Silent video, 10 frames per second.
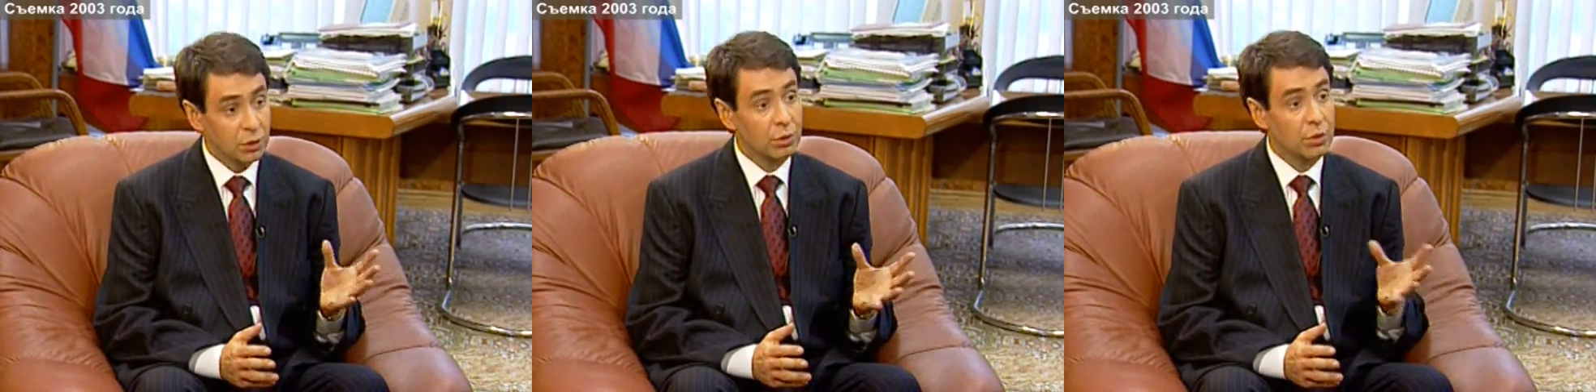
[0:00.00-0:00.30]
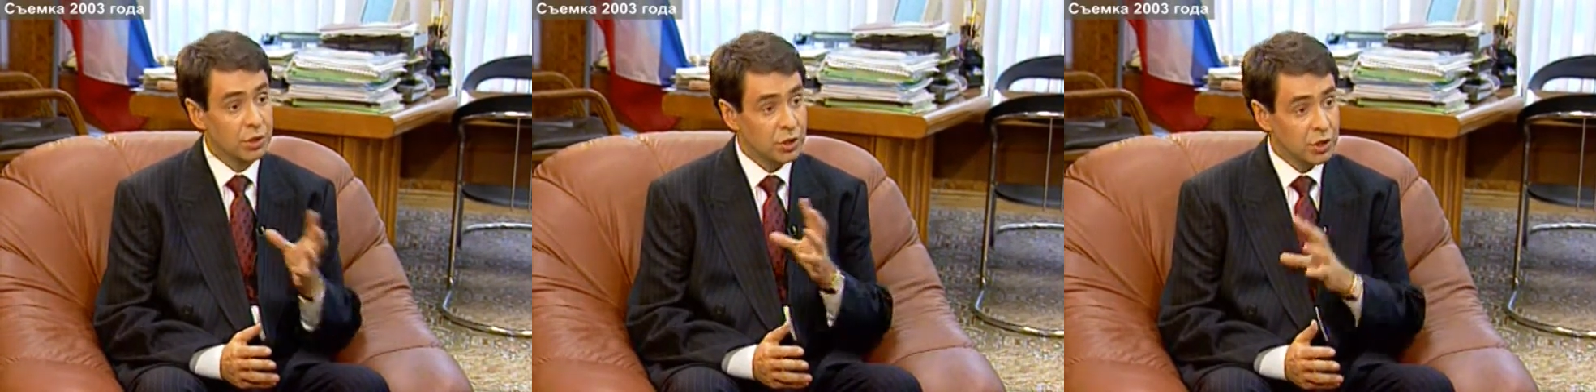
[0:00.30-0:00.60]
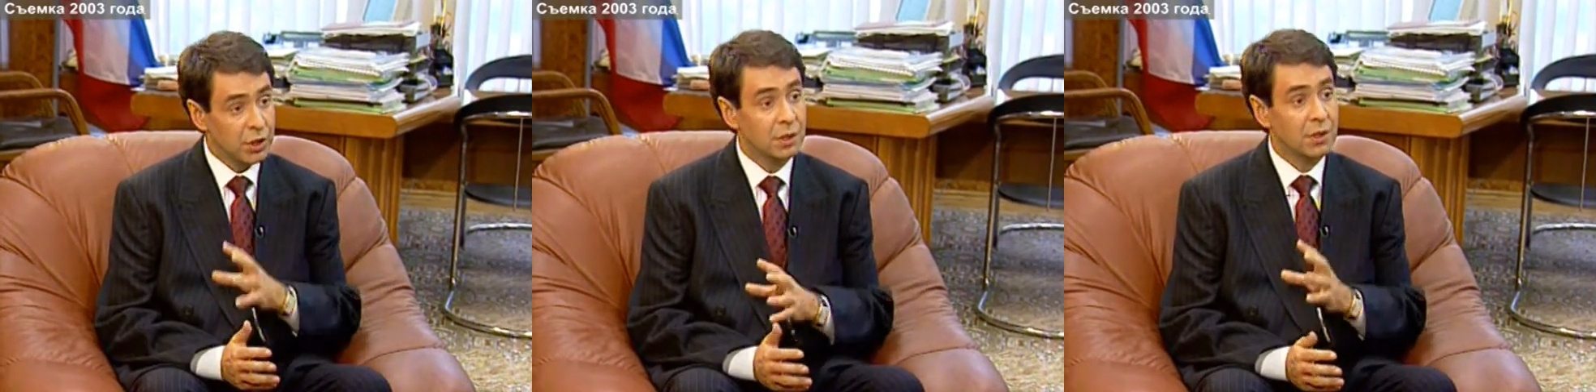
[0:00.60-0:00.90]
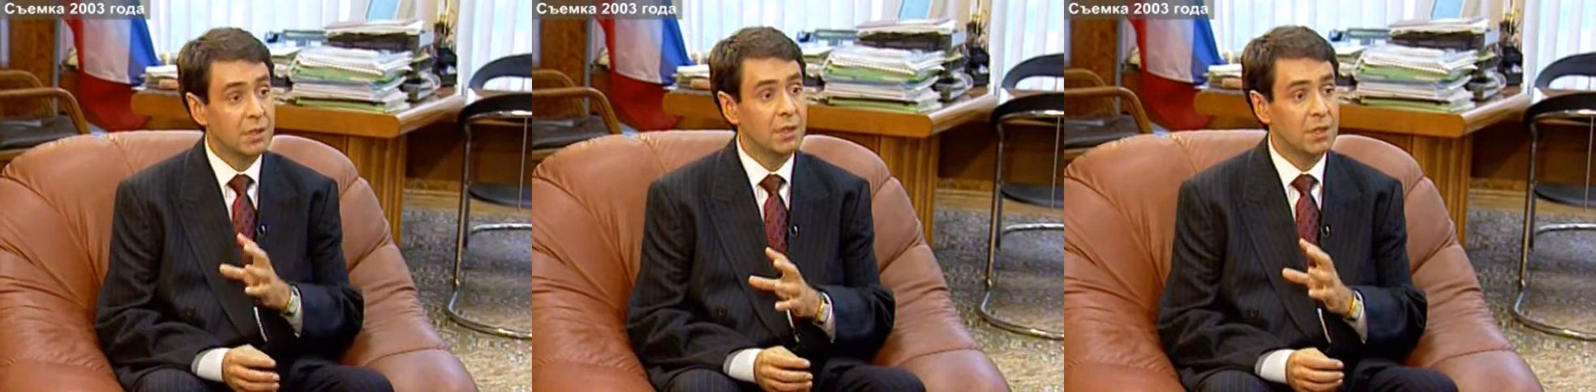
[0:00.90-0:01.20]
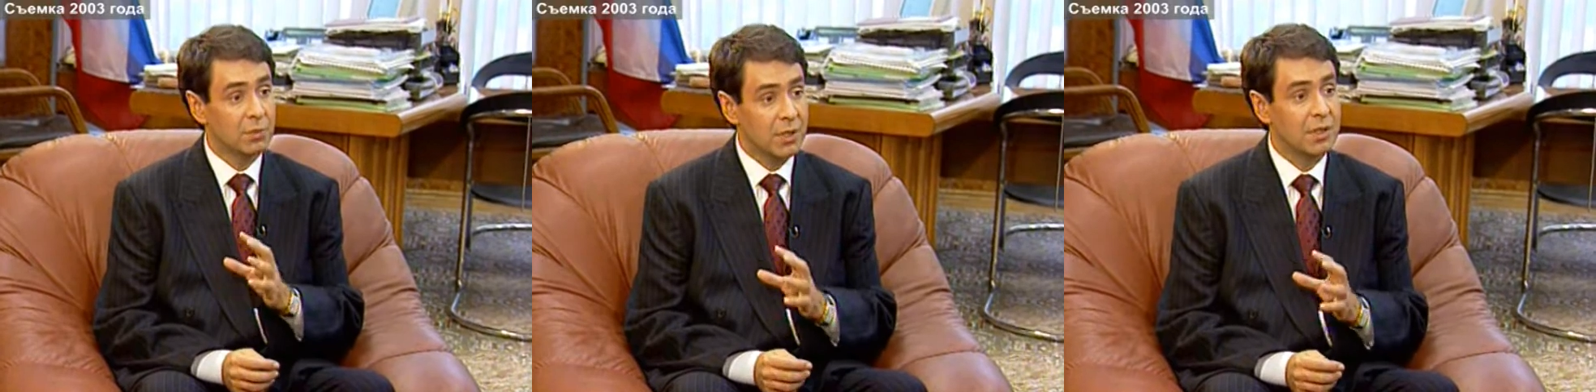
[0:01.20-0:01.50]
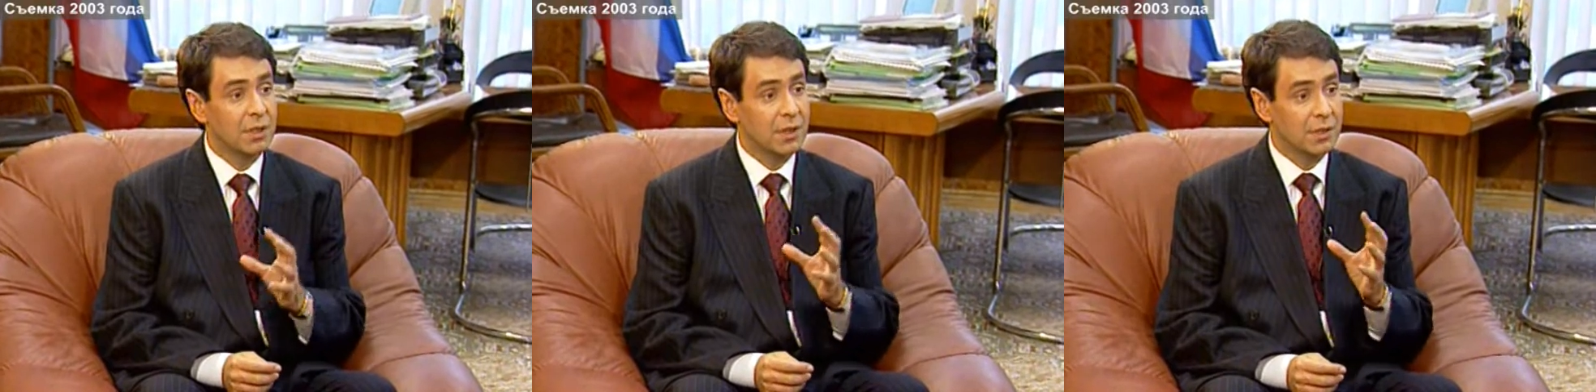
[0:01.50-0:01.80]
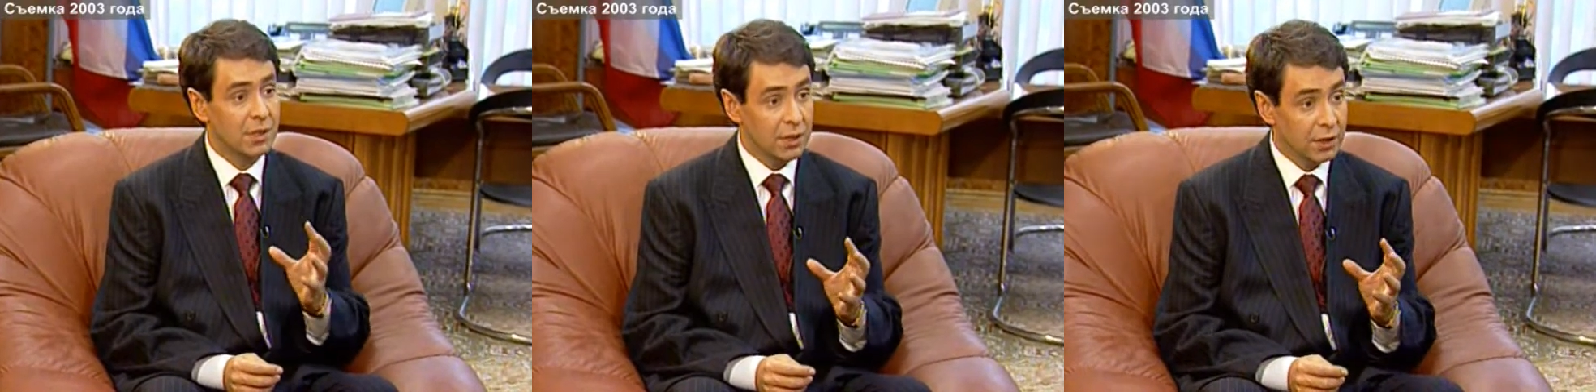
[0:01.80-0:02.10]
которая защищает интересы простых
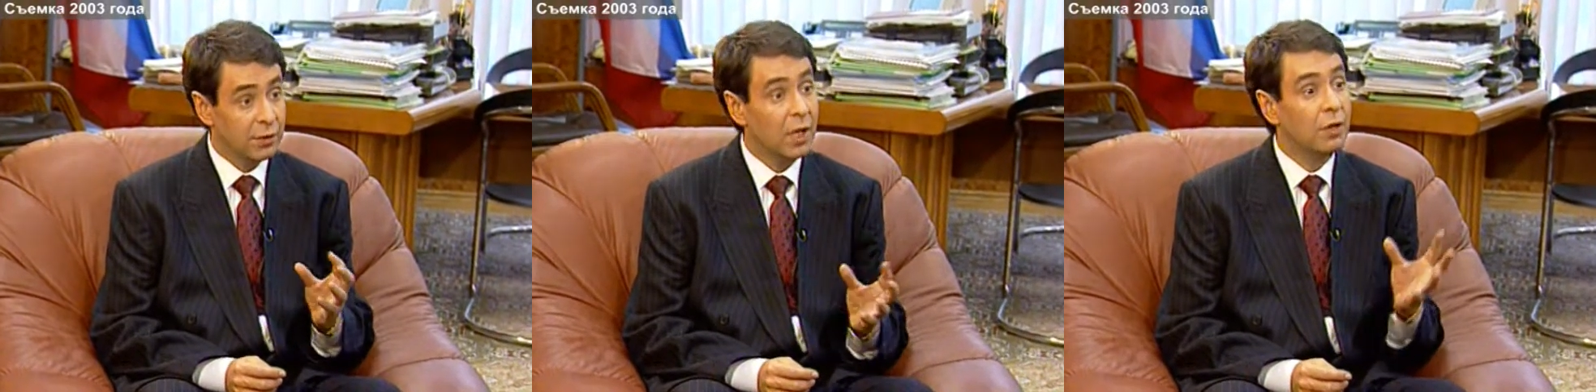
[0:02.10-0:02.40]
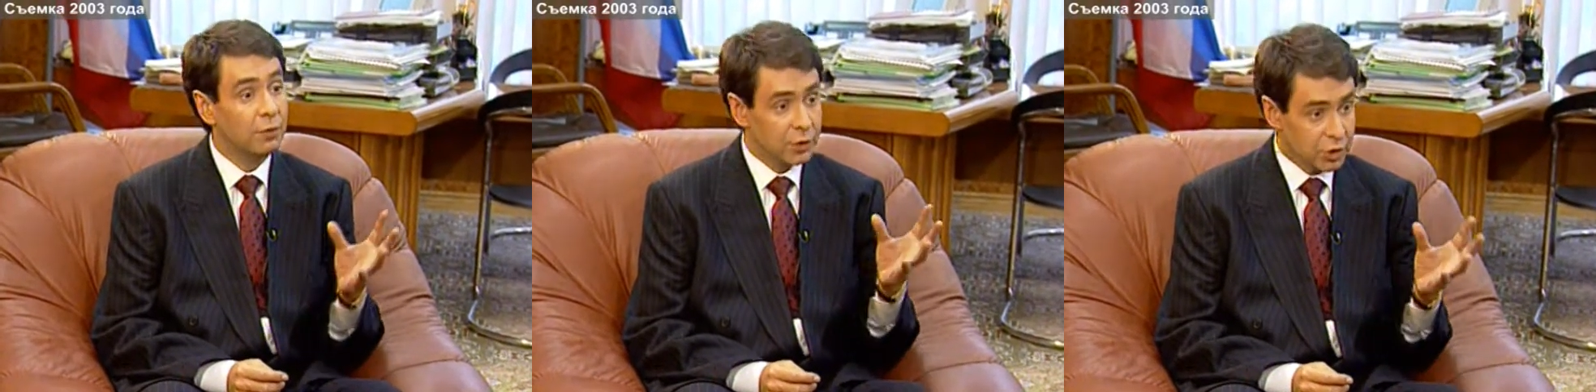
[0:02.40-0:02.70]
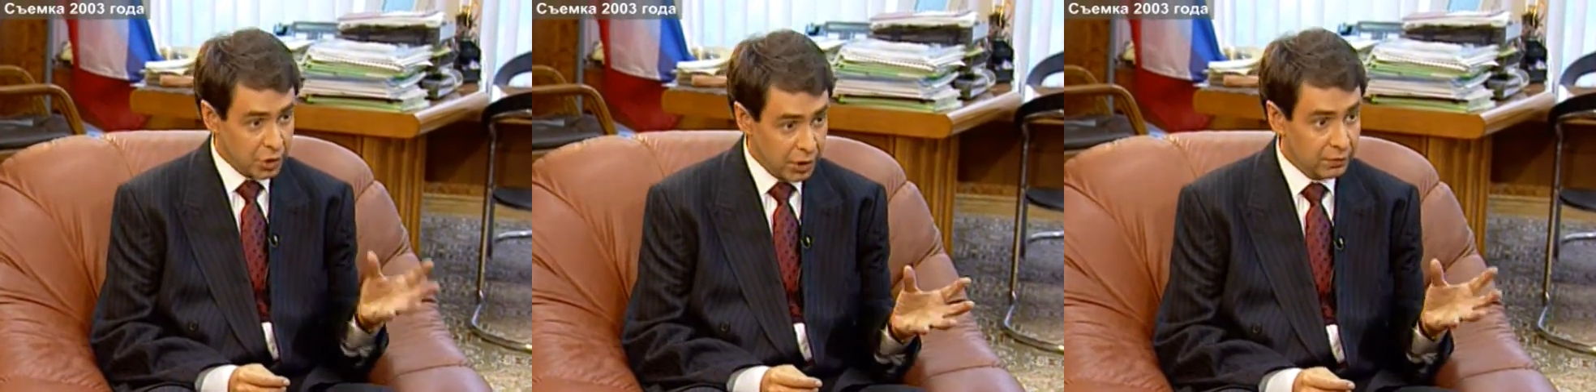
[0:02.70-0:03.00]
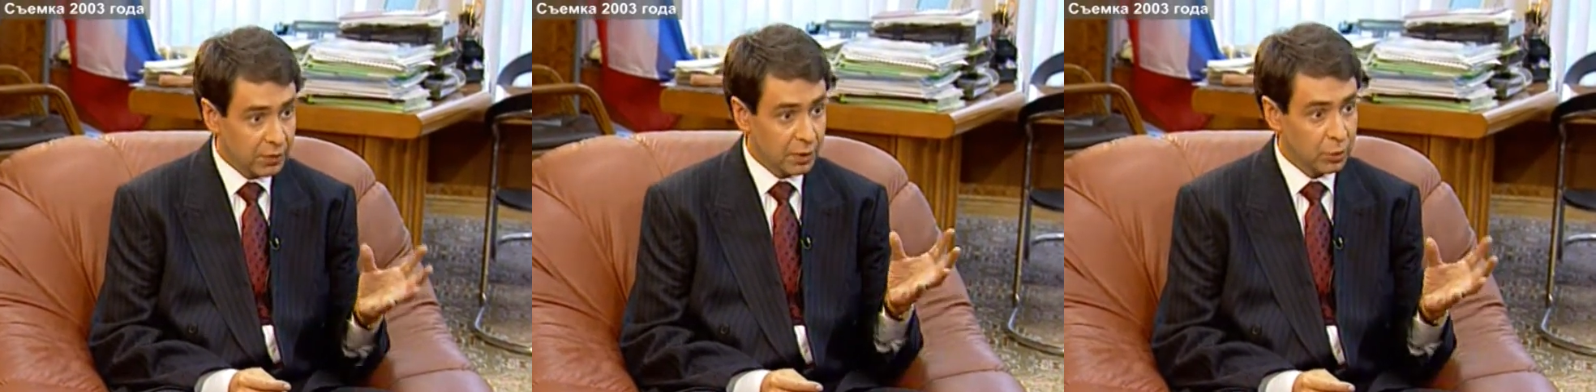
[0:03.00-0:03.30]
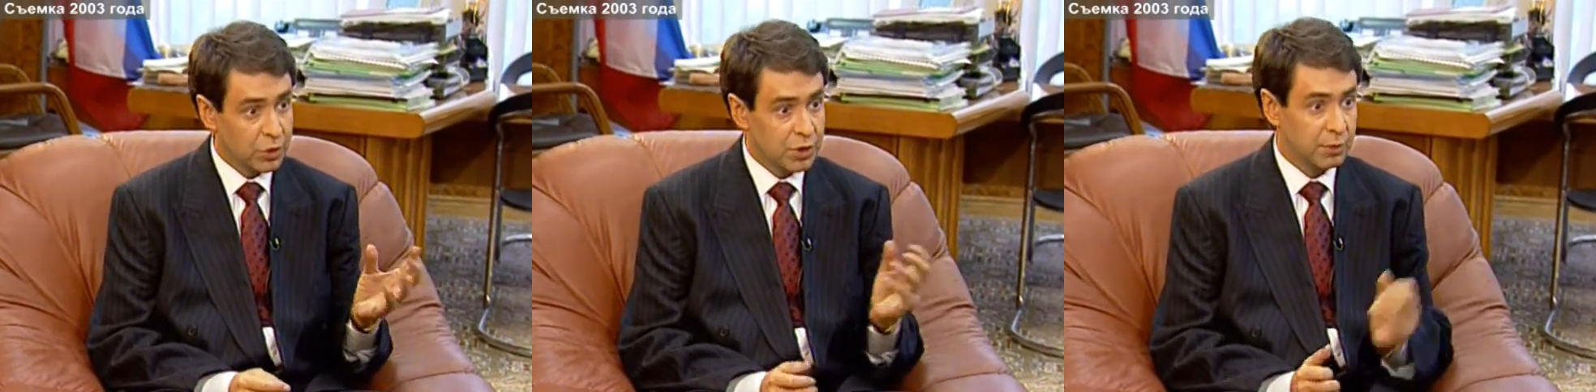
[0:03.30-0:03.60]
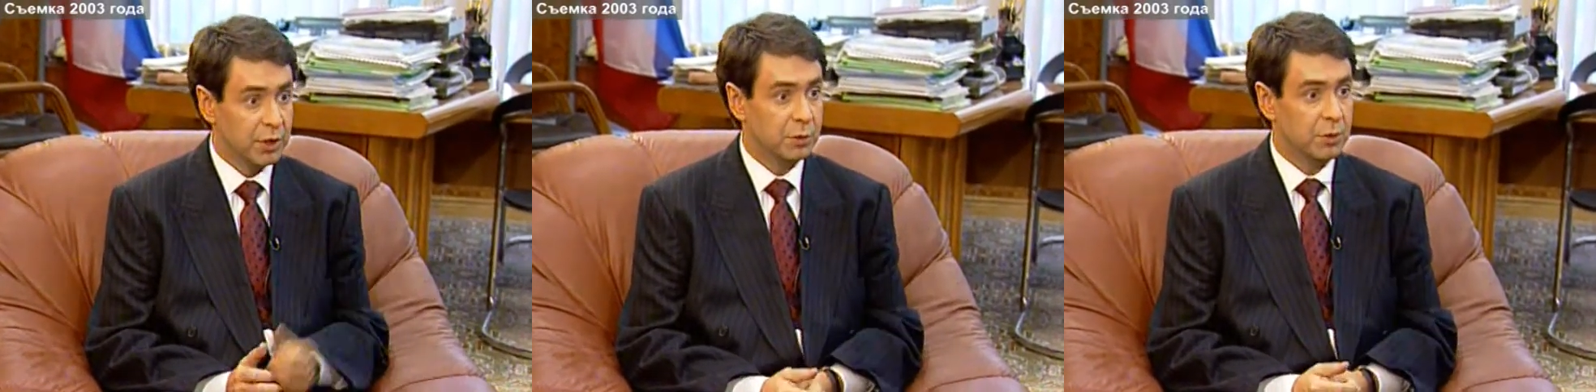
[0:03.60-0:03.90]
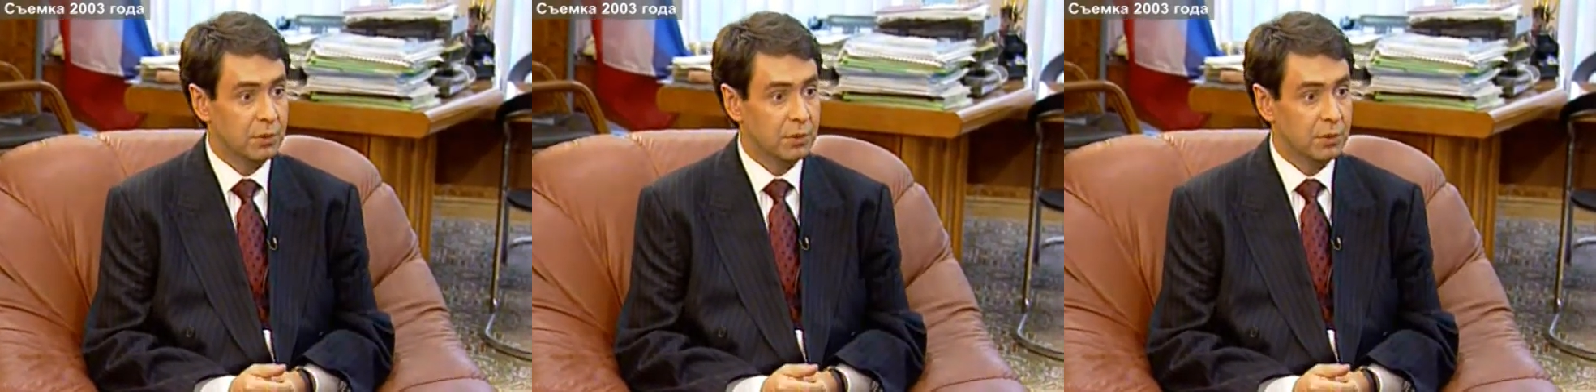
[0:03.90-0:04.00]
акционеров в ежедневной работе с менеджментом.